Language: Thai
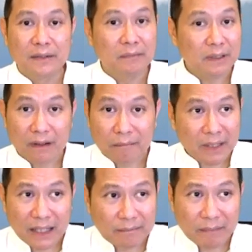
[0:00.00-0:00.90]
มันก็
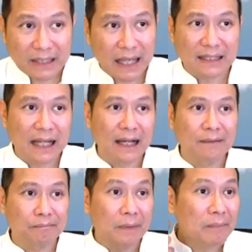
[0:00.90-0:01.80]
ไม่ไม่แตกต่าง
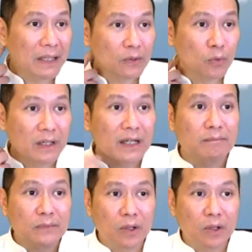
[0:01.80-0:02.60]
มันเป็นจุดเริ่ม